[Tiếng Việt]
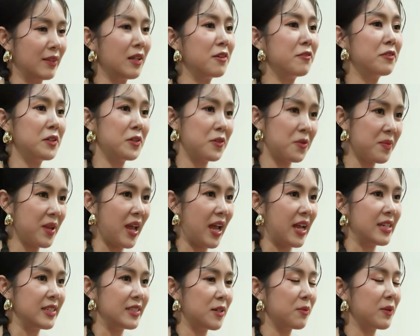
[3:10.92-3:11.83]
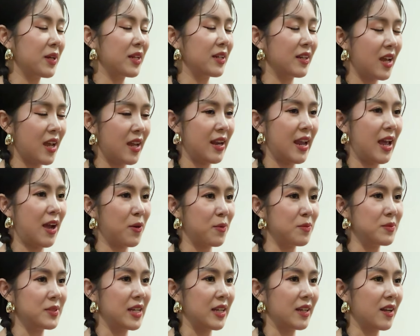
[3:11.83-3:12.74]
thân phương cũng vậy trong ngành nghề nào
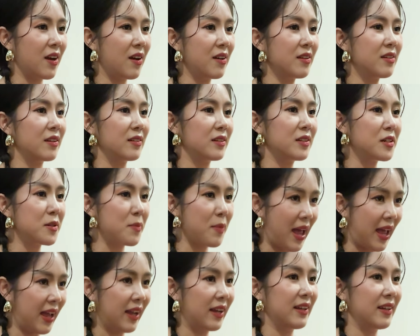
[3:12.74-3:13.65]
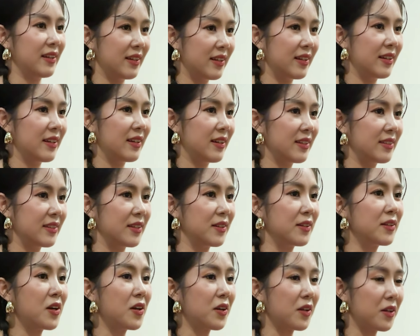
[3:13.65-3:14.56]
cũng sẽ có những người bạn
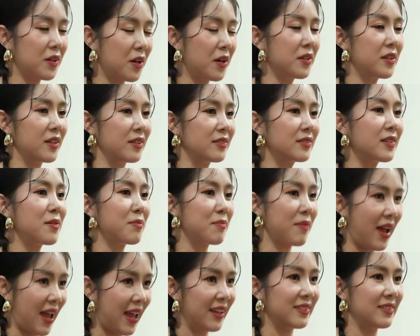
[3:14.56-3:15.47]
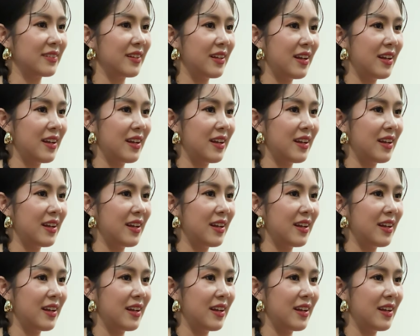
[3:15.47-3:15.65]
những có có những tình bạn